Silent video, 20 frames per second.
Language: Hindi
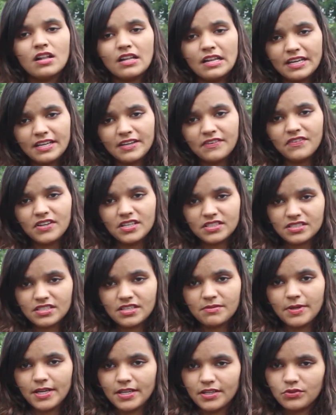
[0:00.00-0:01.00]
लिंक भेज
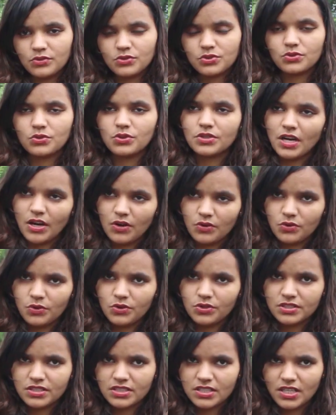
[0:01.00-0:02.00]
के मैंने उसको
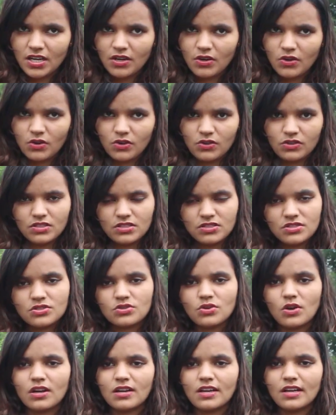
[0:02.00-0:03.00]
डाउनलोड किया और
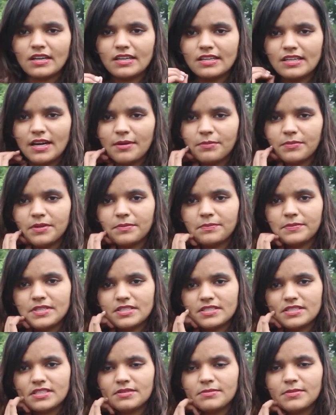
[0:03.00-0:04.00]
इंस्टॉल कर लिया अपने
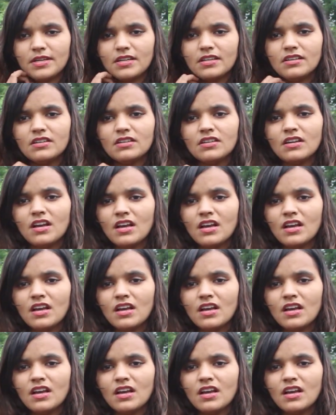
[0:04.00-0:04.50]
पीसी में